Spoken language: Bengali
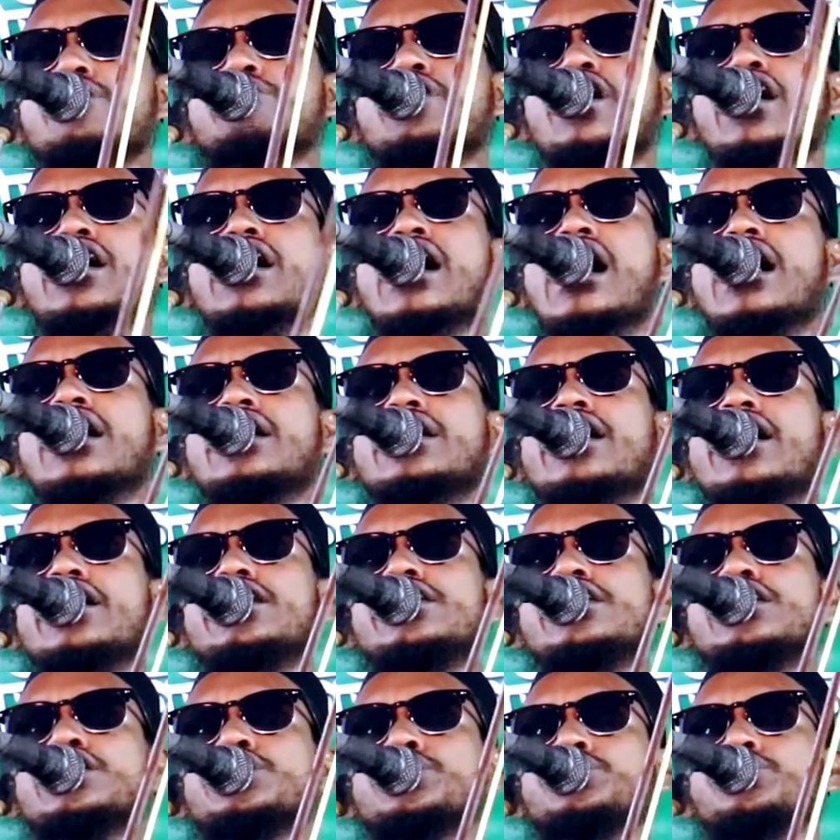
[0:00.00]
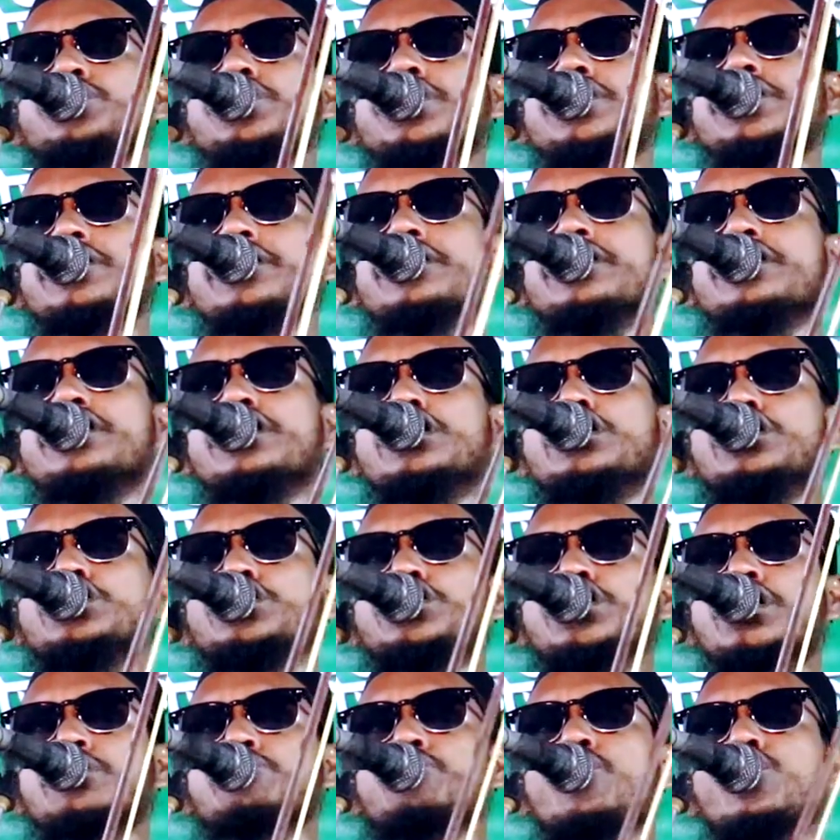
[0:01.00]
আমার কানটা নিয়ে শুনি
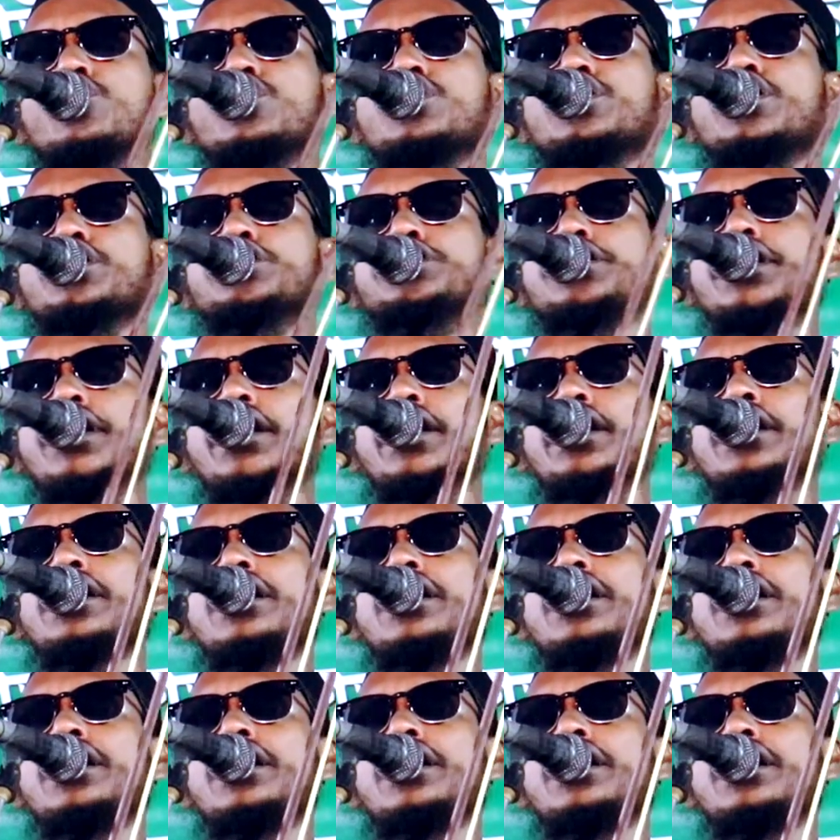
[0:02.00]
সে বলতেছে